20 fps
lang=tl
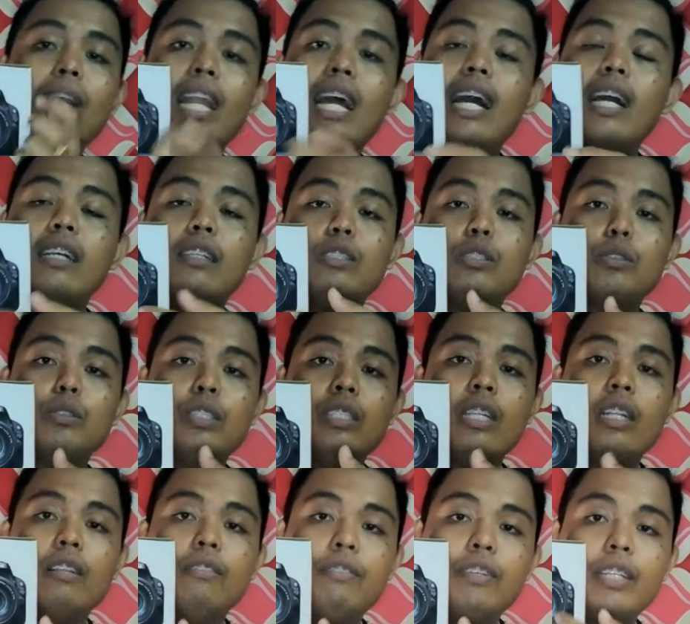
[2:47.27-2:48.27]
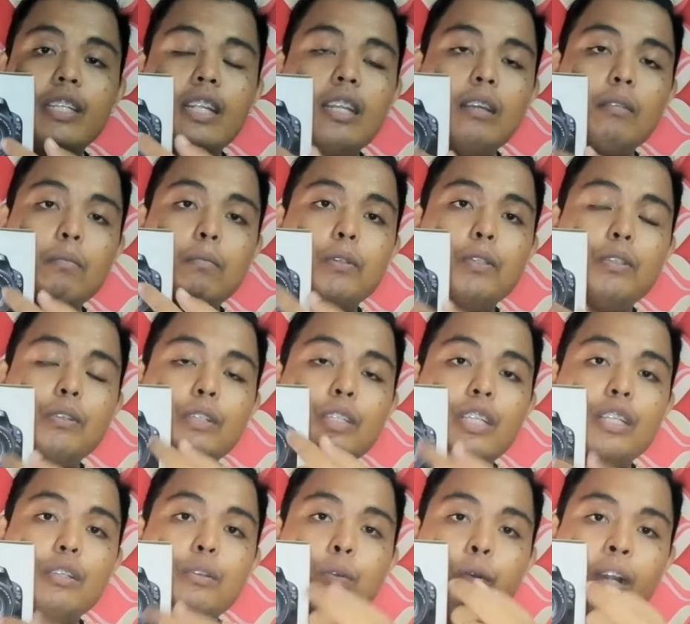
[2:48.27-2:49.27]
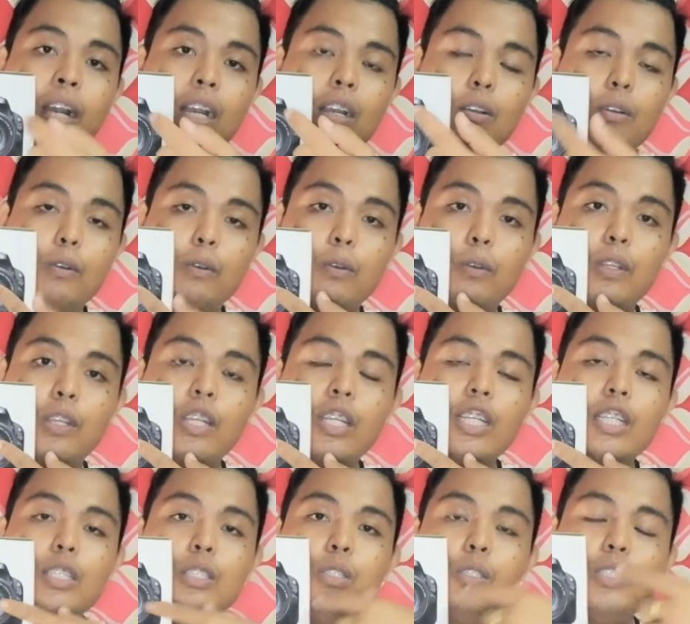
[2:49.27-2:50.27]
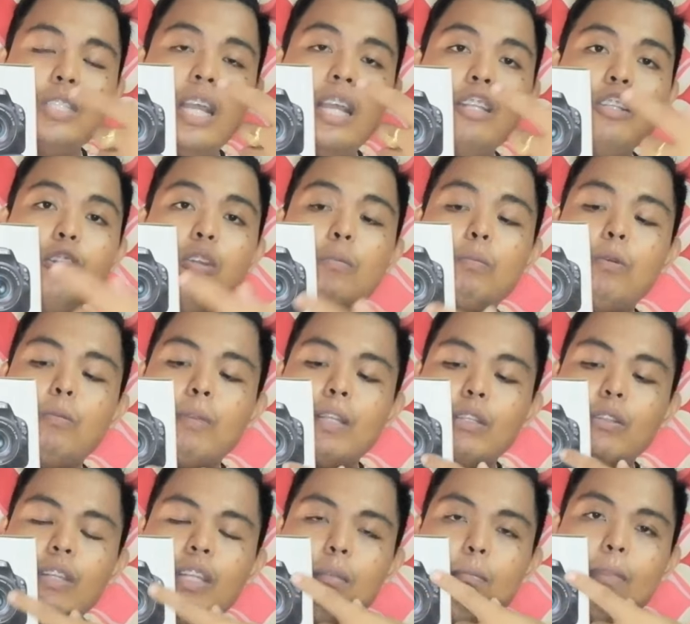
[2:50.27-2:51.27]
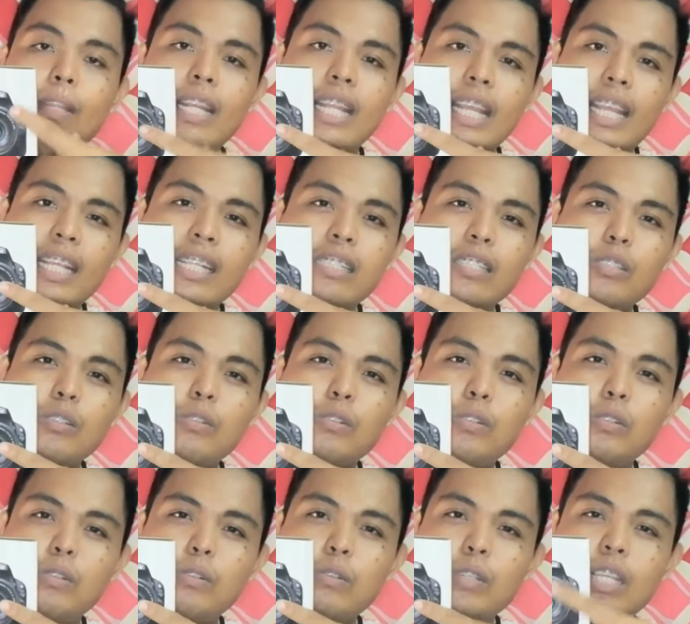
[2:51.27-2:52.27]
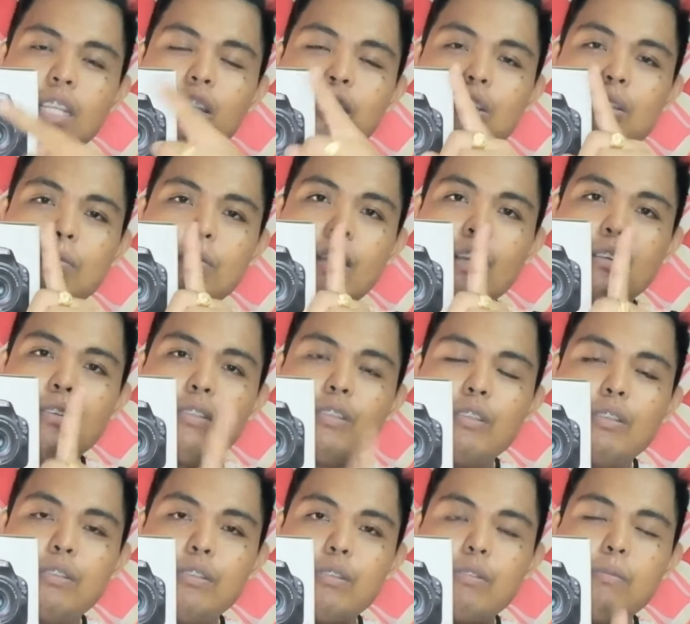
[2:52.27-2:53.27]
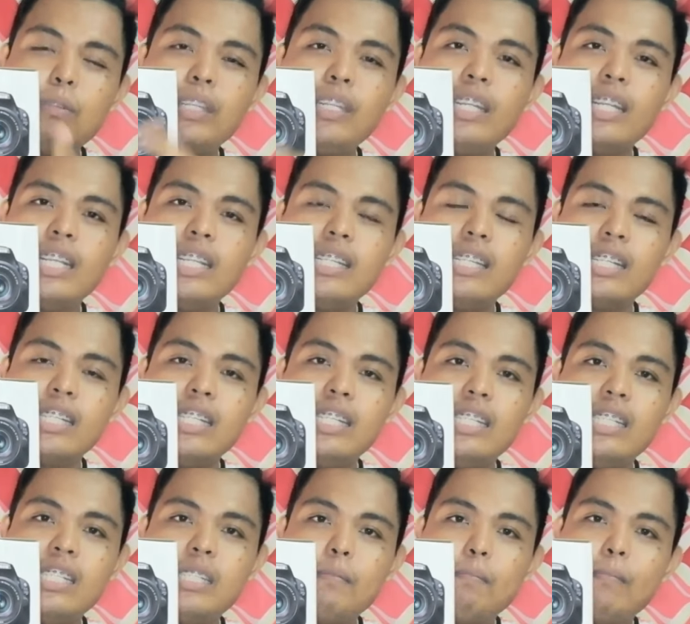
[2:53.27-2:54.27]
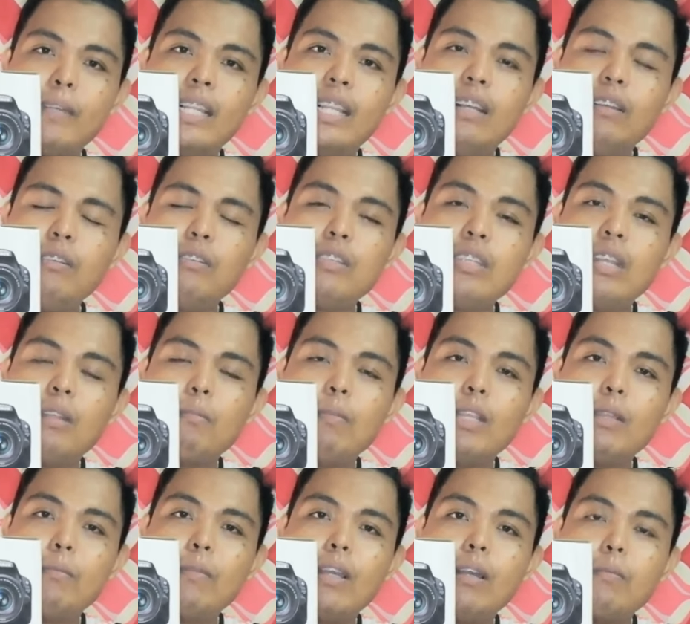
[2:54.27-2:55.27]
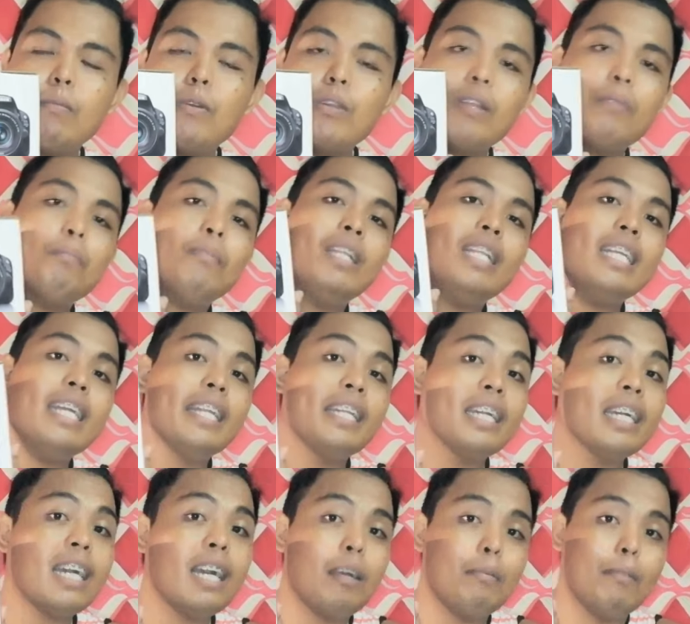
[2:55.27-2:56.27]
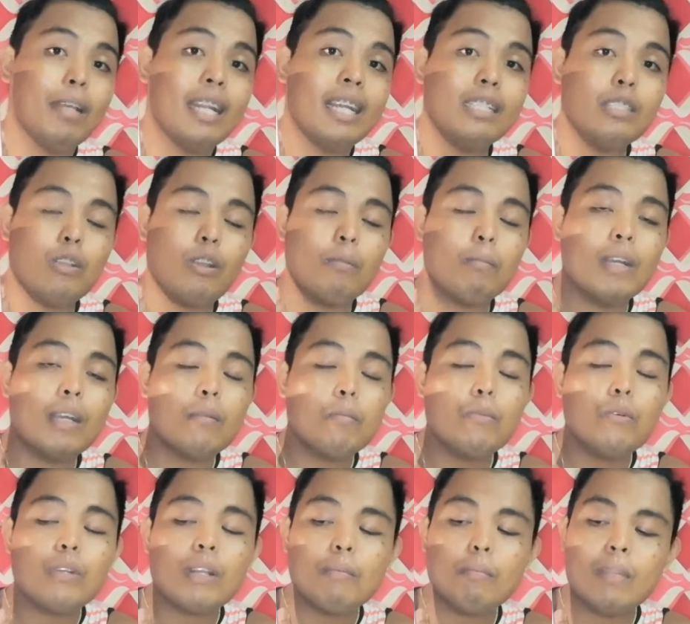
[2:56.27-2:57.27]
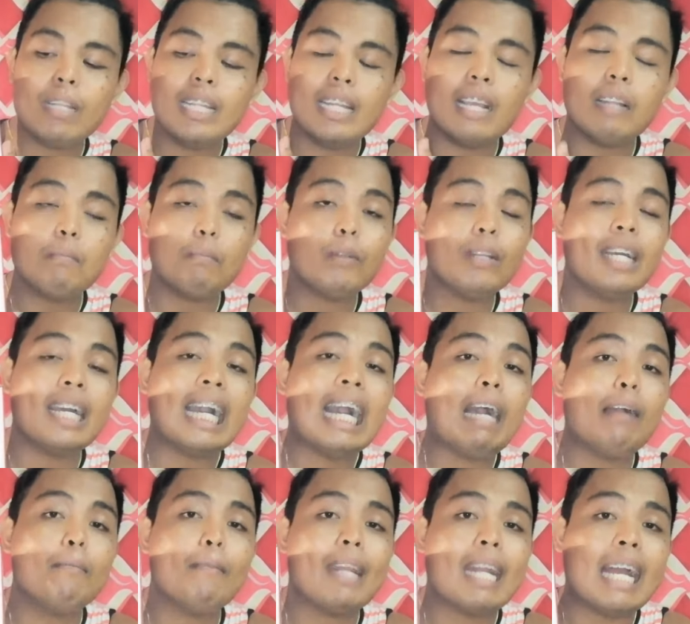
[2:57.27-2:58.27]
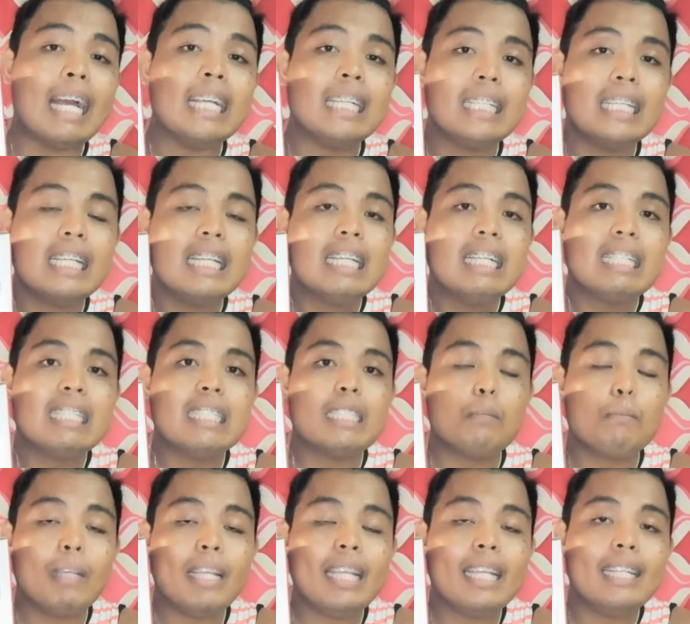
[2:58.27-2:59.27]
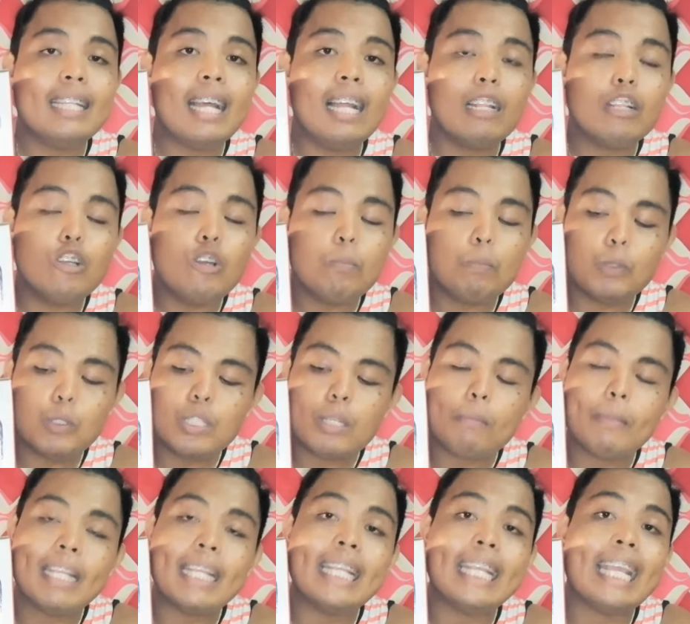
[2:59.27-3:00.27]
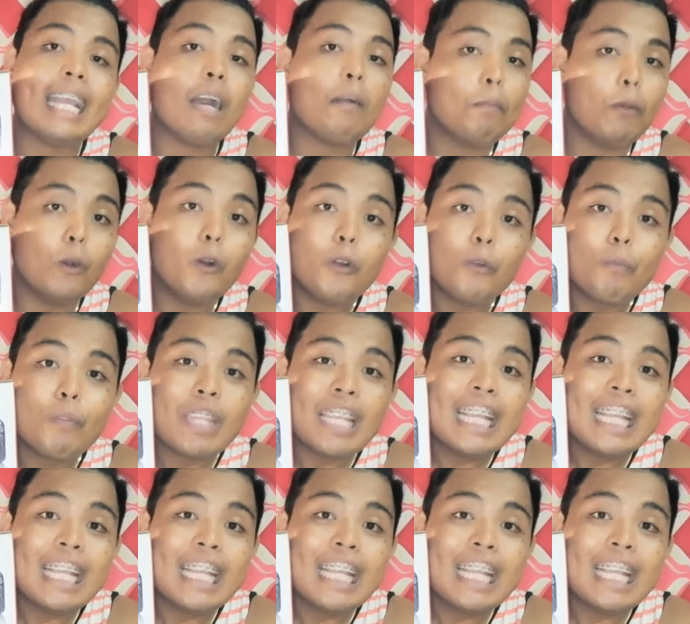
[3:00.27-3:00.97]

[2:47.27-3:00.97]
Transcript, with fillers: black. So, silver na lang po yung kinuha ko. So, saan ko po ba ito nabili? So, kung ikaw yung bagong YouTuber na nag-iisip pa lang kung saan ba yung mga murang bilihan ng camera. So, ang mga murang bilihan po ng camera sa may Hidalgo po sa may Quiapo